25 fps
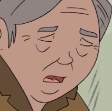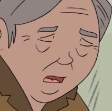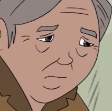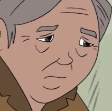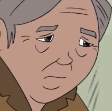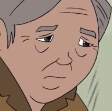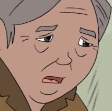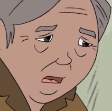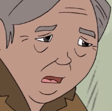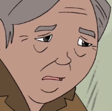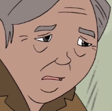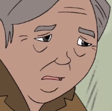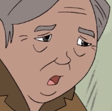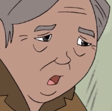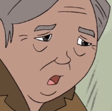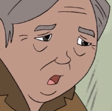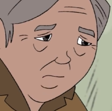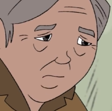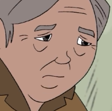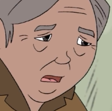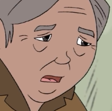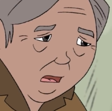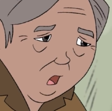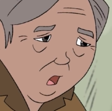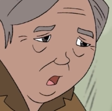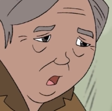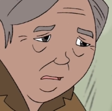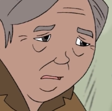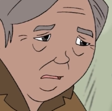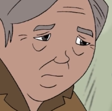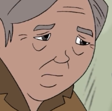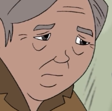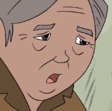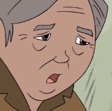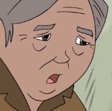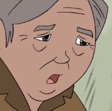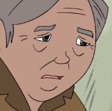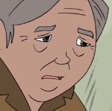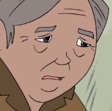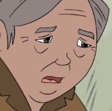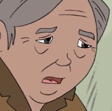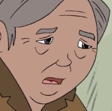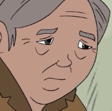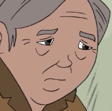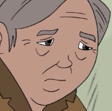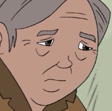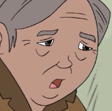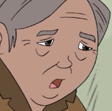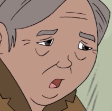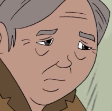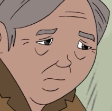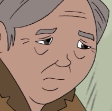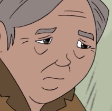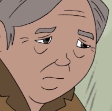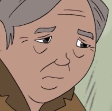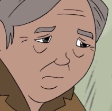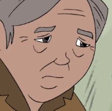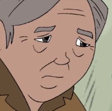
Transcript: bánh lên bàn và thắp nến đi.